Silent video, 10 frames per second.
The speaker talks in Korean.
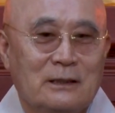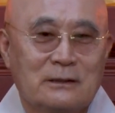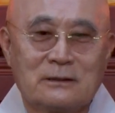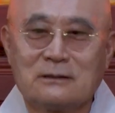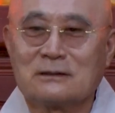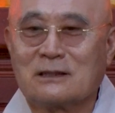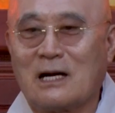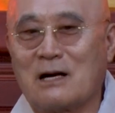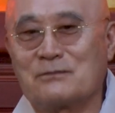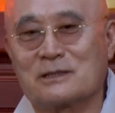이런
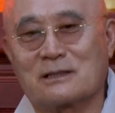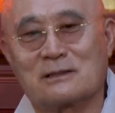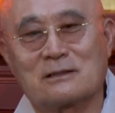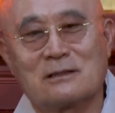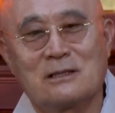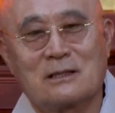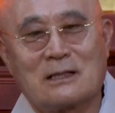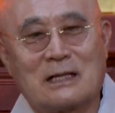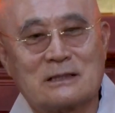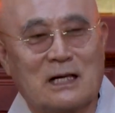감정을
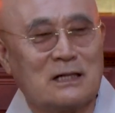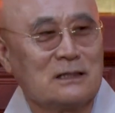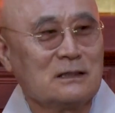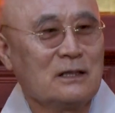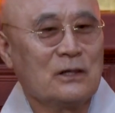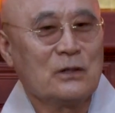가장